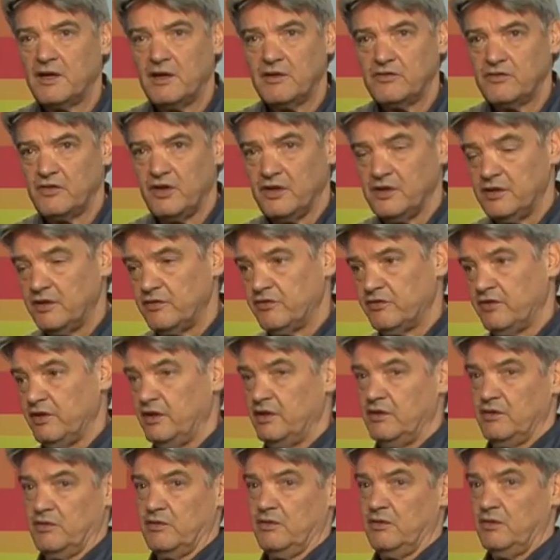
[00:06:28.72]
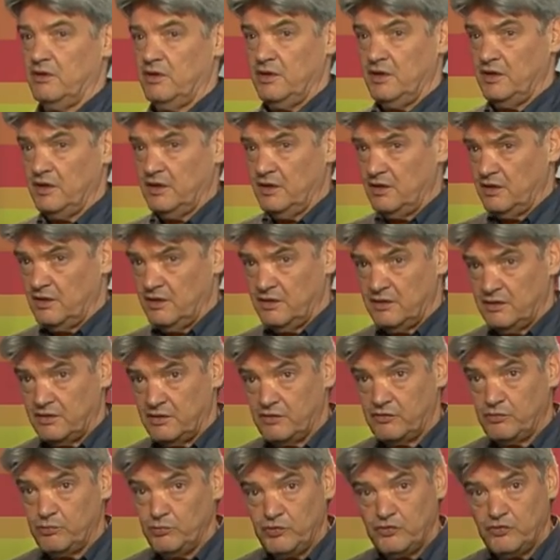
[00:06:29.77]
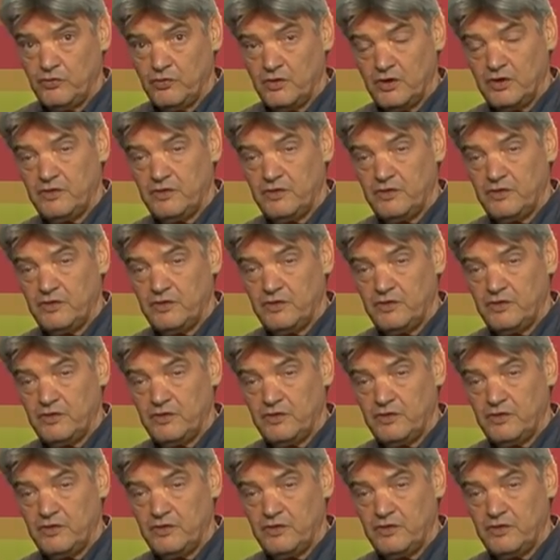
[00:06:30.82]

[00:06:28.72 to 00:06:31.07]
ganz anders sein. Das müssen